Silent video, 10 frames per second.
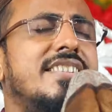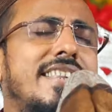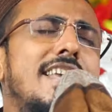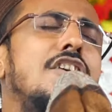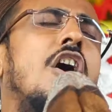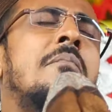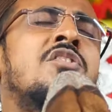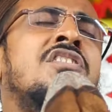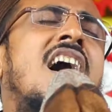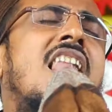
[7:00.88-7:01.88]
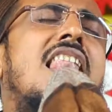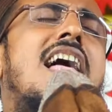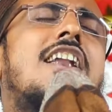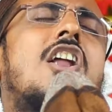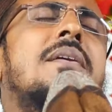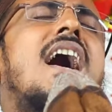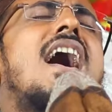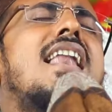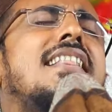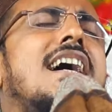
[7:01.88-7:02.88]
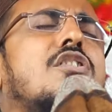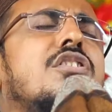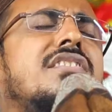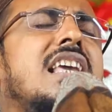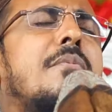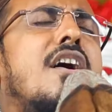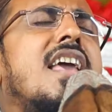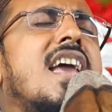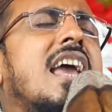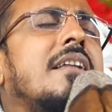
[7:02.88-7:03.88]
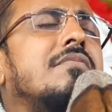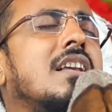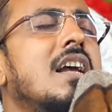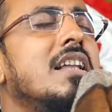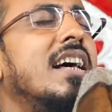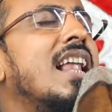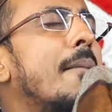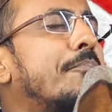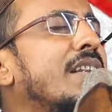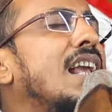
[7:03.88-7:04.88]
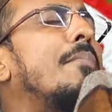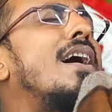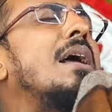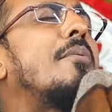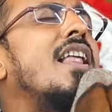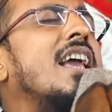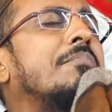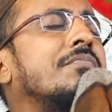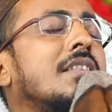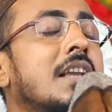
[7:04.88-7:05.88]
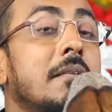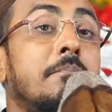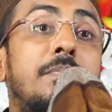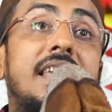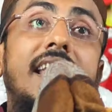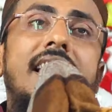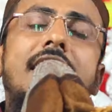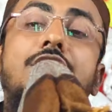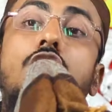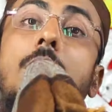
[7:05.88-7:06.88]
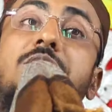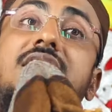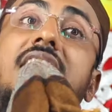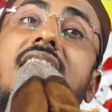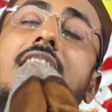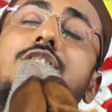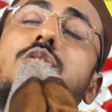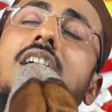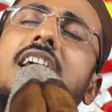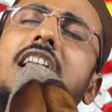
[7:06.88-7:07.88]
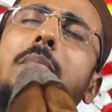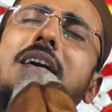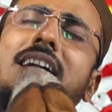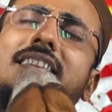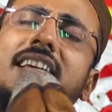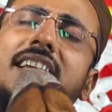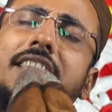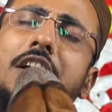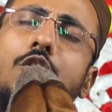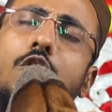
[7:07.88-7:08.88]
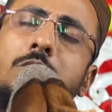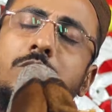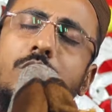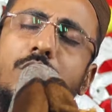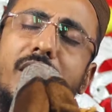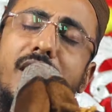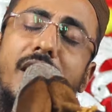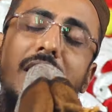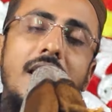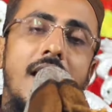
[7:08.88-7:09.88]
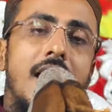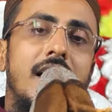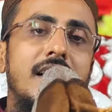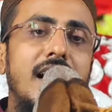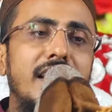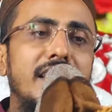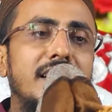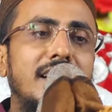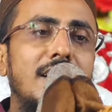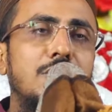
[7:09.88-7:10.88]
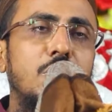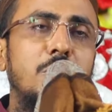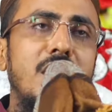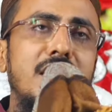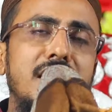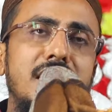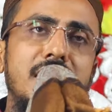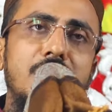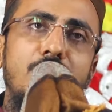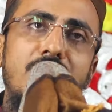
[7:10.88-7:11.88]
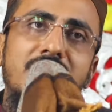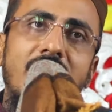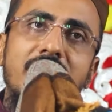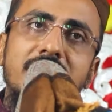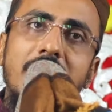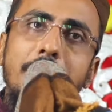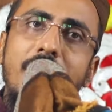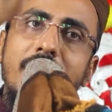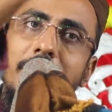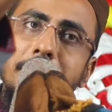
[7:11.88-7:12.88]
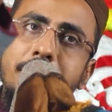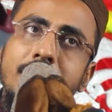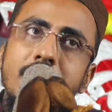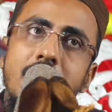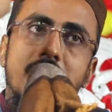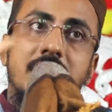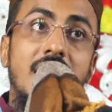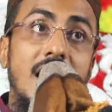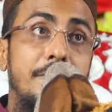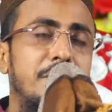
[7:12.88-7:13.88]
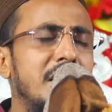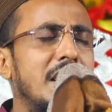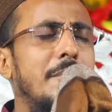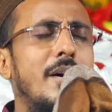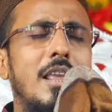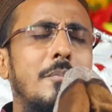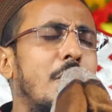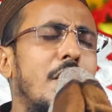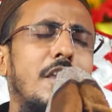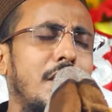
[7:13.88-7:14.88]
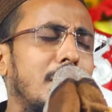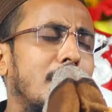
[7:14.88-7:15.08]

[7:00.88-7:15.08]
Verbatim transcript: সেই গম যদি আল্লাহ নবী আলাদা করতে বলেন তাহলে আপনি এবারে বলেন বিকেলে চপ সিঙ্গারা সকালবেলা তেলেতে গরম করে রানিং কাস্টমারকে কি করে ছাড়তে পারেন তাহলে আপনি এবারে বলেন